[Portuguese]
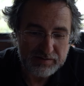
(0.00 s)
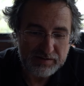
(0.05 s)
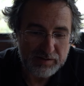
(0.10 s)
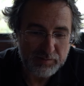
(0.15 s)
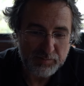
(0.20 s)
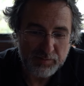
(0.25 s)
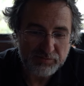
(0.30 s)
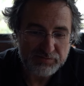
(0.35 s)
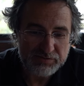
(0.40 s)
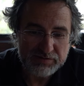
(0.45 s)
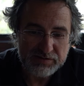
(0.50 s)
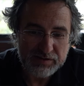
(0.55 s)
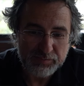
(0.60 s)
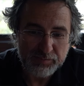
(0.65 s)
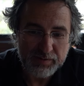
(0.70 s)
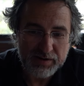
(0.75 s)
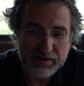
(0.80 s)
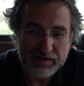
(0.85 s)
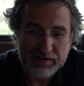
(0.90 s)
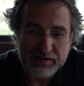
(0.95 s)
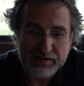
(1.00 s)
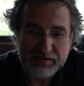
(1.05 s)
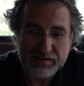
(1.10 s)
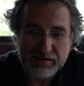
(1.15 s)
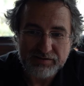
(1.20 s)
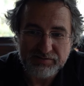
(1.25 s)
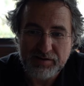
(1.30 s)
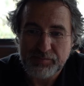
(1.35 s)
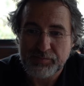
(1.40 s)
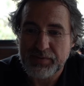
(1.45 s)
ia para oficina para
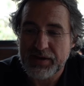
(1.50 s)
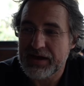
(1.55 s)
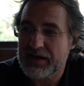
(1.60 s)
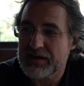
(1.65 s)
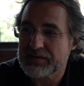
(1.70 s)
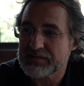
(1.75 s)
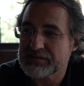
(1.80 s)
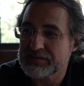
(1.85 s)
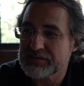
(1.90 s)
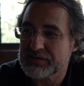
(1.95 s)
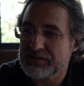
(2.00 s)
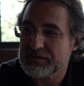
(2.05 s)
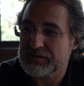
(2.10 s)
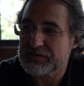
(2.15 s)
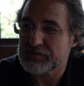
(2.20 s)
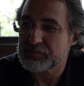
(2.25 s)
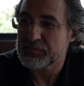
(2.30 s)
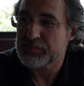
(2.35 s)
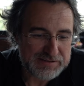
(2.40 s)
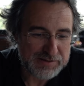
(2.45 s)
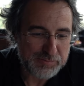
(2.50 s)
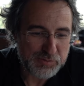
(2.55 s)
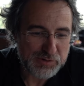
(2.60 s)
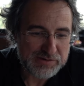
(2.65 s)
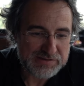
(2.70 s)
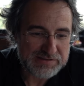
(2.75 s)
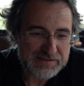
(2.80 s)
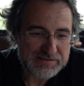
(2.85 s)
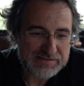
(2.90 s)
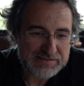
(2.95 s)
lavar peça.
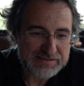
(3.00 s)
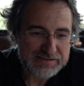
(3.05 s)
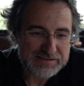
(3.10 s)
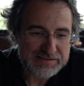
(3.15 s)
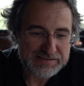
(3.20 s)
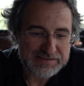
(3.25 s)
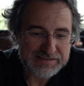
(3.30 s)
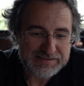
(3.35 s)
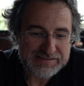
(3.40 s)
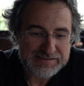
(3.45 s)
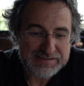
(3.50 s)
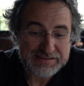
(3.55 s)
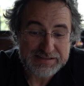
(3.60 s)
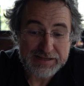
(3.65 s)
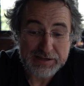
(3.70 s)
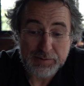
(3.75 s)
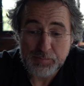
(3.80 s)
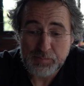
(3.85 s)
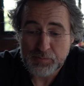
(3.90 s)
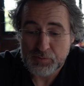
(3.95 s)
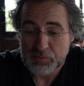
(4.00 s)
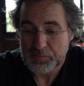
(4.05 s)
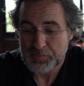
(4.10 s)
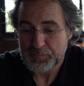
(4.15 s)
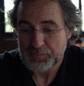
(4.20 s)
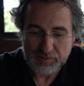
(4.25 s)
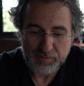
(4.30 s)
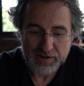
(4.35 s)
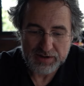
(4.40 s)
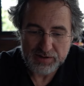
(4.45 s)
Depois desse, desse tempo,
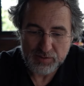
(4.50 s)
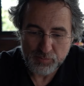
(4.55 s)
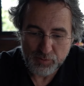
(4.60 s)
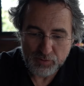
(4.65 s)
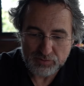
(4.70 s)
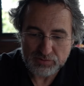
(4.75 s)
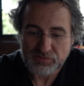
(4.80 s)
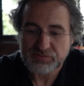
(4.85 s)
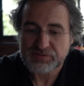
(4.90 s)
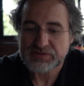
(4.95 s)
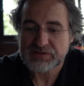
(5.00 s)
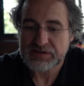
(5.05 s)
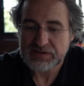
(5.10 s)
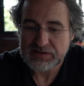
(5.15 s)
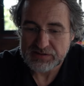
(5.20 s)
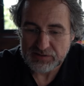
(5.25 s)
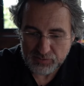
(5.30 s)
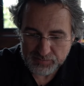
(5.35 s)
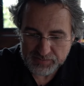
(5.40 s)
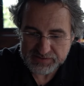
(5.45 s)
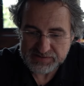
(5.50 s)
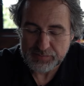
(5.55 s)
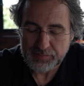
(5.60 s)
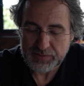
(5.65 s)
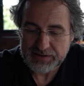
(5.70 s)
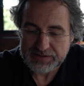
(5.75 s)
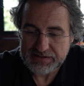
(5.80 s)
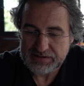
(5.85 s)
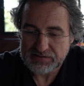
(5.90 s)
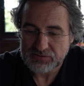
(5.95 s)
trabalhei um pouco na oficina, comecei a
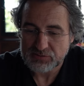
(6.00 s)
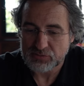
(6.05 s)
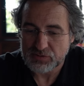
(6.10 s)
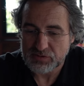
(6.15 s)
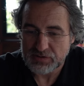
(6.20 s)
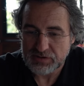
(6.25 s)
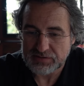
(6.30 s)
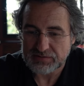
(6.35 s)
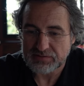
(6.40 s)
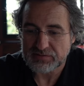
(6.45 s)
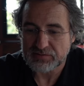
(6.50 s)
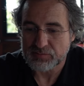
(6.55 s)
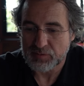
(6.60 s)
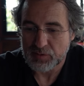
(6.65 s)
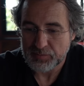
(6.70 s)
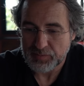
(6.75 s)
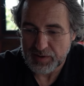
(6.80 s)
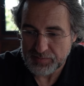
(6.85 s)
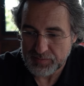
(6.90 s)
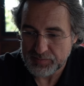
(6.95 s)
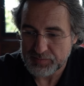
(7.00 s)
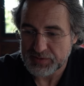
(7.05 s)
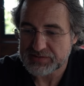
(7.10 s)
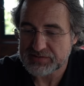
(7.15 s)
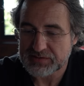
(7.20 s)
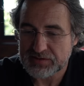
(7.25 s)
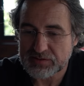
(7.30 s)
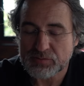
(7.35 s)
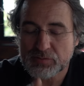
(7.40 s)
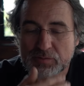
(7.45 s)
aprender as coisas. Meu pai me
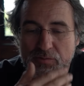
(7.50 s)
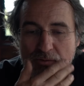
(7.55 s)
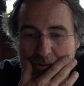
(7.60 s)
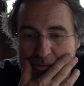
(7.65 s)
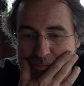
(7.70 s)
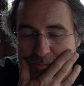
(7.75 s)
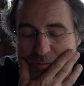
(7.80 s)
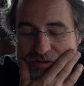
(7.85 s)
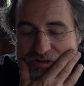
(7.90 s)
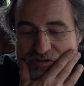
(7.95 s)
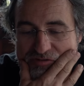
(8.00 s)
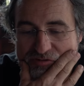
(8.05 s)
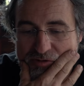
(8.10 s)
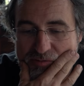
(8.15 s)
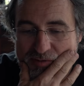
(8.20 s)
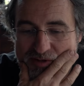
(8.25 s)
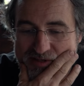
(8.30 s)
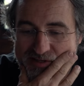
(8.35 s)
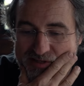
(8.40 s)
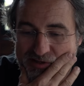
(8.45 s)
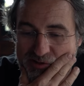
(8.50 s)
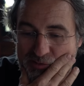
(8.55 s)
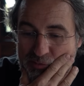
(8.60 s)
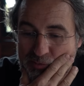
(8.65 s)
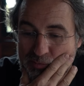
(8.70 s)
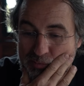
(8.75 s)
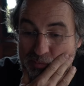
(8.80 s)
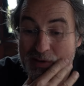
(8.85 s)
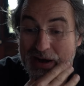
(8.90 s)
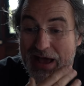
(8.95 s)
passando muita
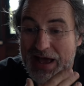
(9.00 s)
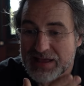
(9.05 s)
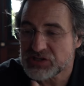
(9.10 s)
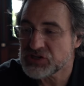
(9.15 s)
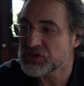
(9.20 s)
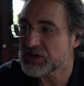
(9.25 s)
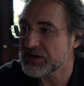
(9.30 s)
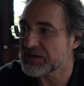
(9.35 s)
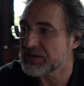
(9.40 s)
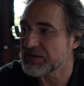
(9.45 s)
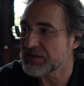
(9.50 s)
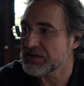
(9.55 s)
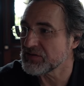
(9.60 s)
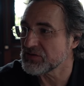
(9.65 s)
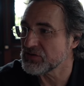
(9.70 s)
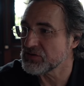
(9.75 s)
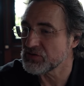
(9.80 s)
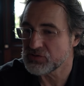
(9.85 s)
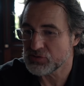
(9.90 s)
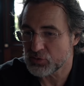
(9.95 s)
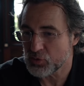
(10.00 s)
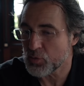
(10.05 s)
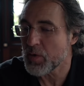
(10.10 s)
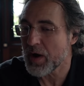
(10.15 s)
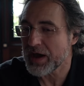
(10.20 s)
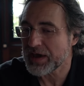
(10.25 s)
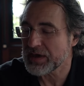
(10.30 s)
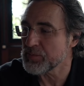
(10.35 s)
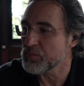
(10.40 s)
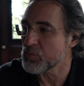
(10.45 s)
informação prática, né, de, de
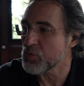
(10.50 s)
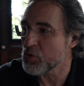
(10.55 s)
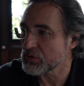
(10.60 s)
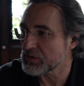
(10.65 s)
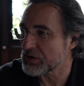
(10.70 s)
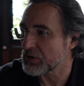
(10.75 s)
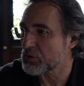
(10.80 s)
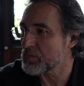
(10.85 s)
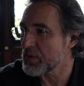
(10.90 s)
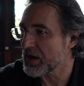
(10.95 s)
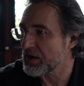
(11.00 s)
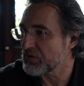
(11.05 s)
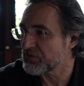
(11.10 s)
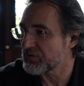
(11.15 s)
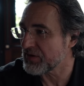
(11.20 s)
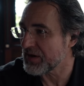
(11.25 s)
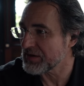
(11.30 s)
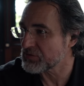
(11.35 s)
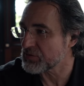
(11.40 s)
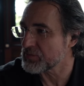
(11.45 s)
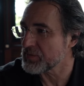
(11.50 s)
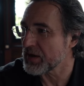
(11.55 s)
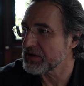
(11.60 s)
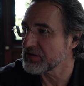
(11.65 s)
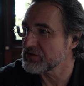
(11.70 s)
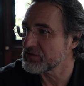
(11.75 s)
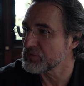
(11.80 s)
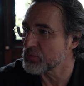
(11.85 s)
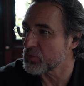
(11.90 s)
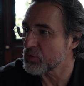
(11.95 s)
como é que monta, como é que faz, como é
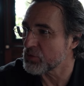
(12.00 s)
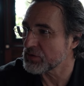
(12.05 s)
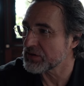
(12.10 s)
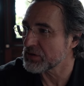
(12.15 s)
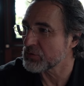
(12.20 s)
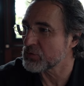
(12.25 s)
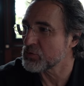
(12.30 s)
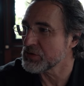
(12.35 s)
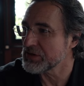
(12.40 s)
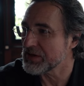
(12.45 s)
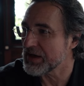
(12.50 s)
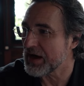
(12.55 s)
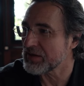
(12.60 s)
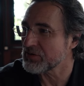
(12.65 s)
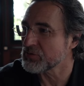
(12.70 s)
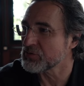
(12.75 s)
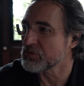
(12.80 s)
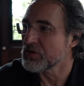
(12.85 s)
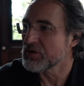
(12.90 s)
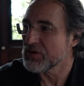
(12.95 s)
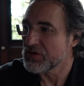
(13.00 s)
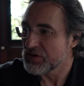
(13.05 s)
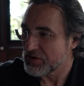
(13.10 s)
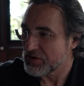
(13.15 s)
que desmonta, cuidado